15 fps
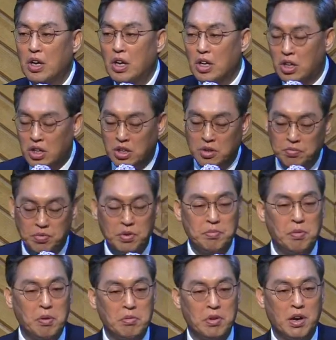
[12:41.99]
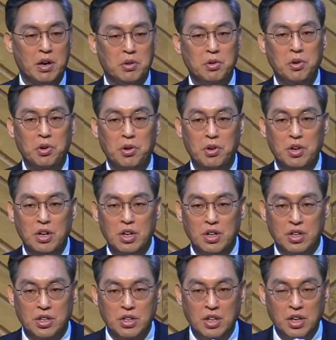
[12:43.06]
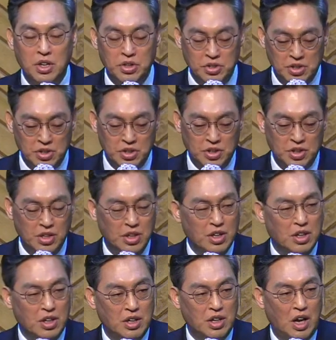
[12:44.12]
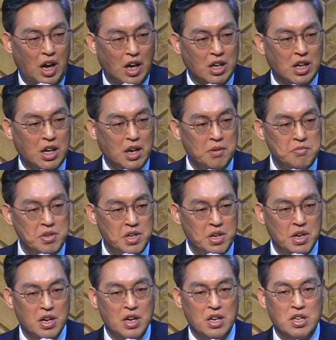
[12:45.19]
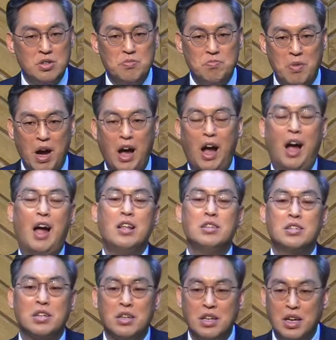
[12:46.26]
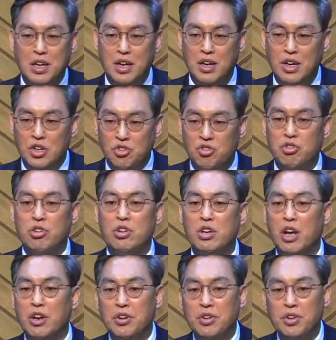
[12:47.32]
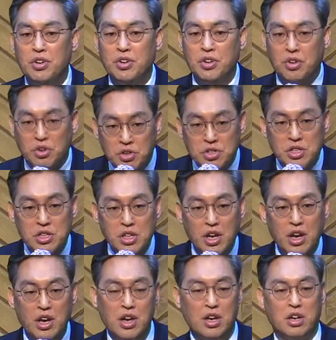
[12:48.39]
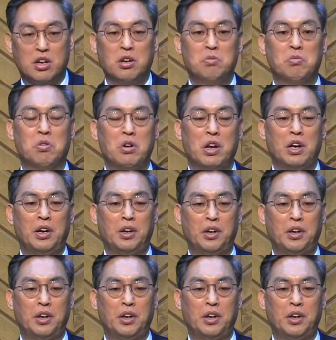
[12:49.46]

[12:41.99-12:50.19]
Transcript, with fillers: 그들 불법을 하고 그들의 어떤 어, 악함이 만천하에 드러나는 것인데 그걸 몰라요.